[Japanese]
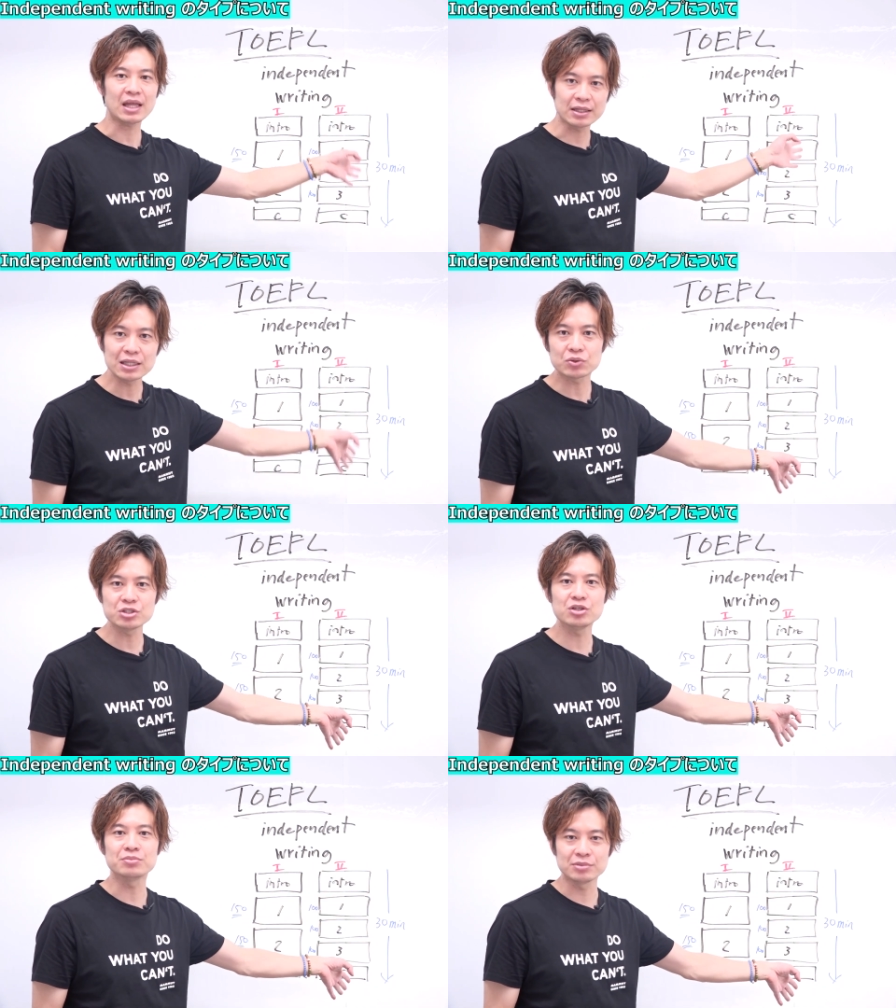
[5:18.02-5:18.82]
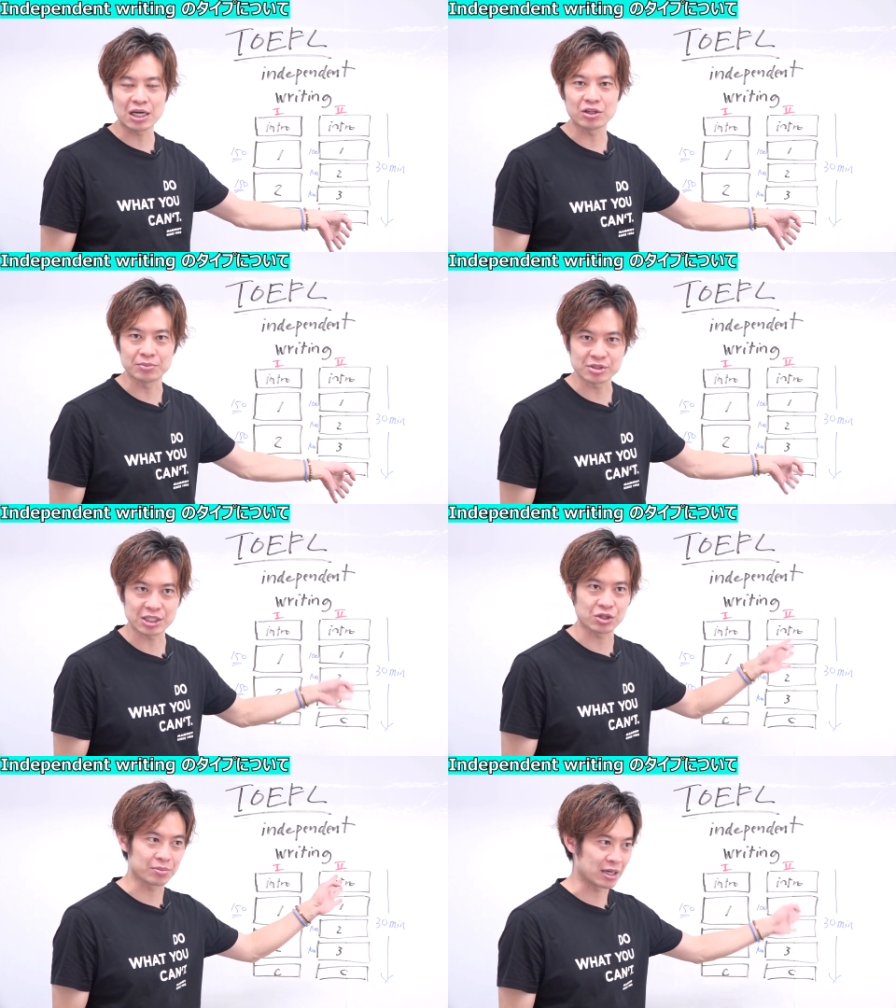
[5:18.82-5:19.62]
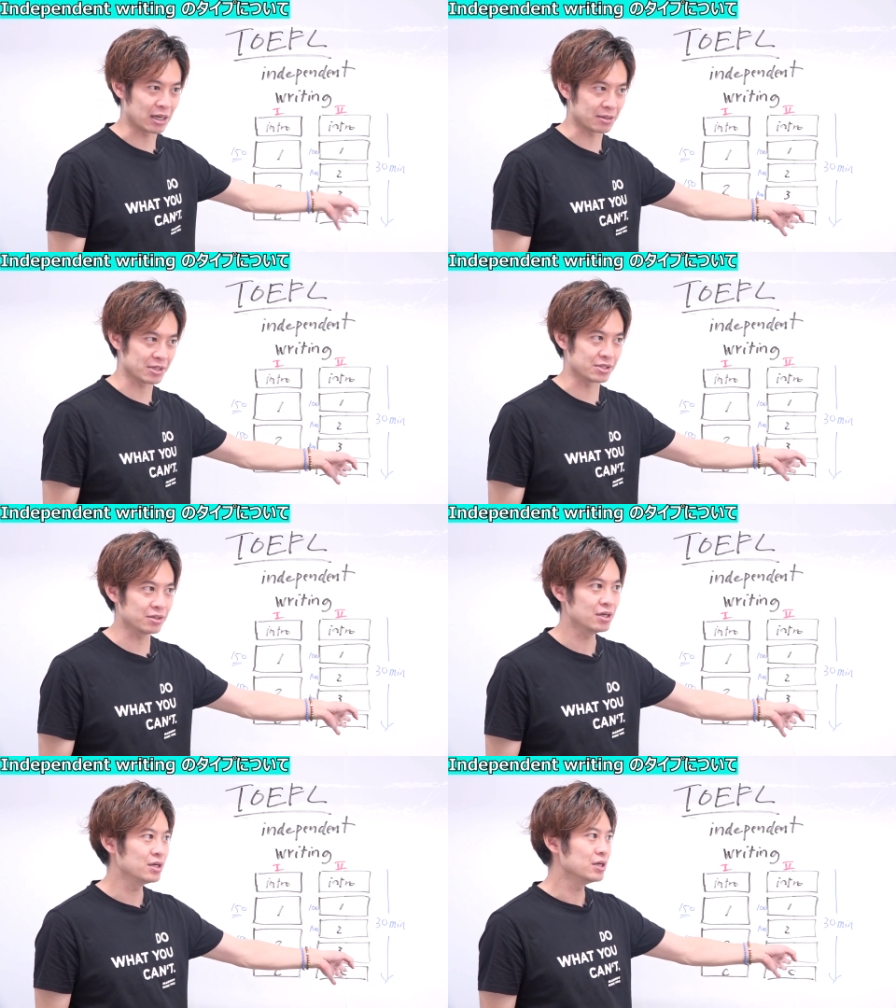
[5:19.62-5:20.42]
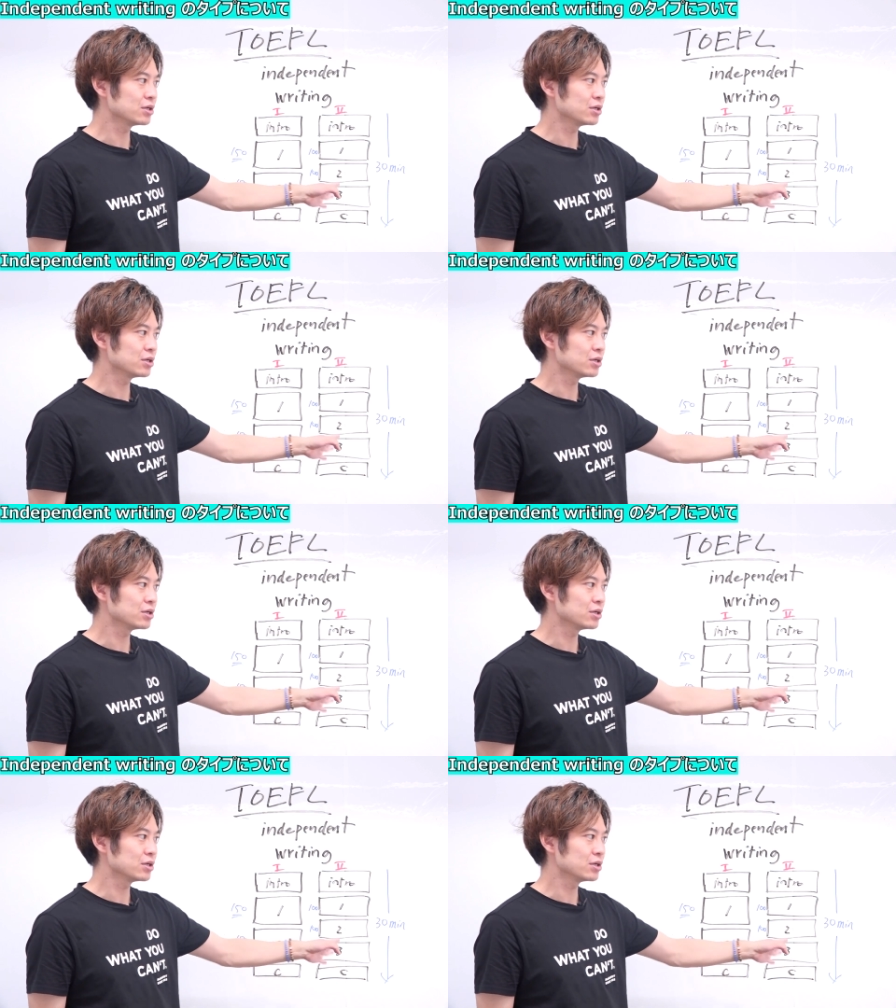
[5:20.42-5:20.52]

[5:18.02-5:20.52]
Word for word: ただこっちの難易度難しいところまでありますよ。